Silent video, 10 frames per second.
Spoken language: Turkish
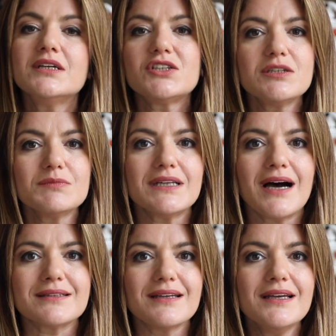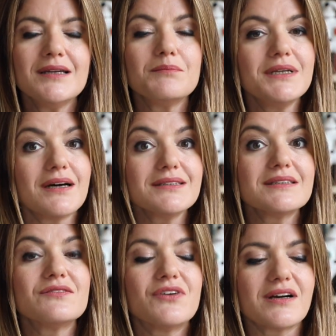şimdilerde biraz
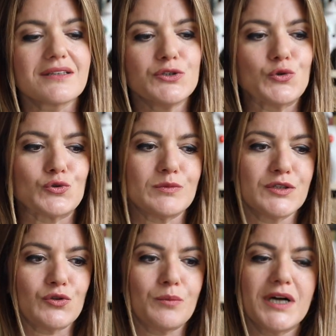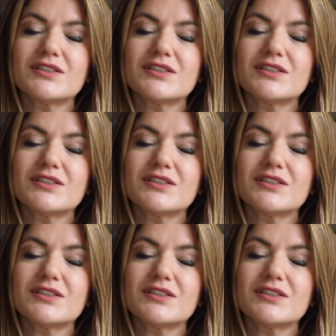farklı yorumlanıyor.